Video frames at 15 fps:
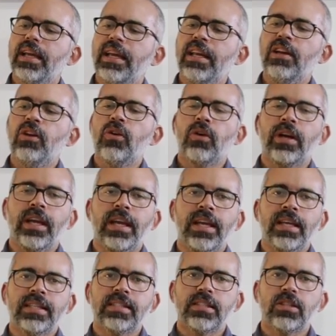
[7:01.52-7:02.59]
en lo
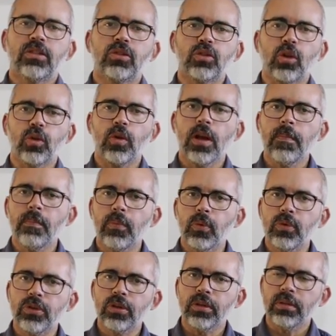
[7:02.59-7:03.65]
que es todo el
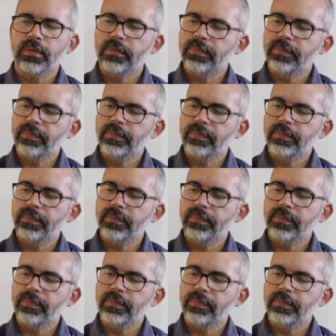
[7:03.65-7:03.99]
puño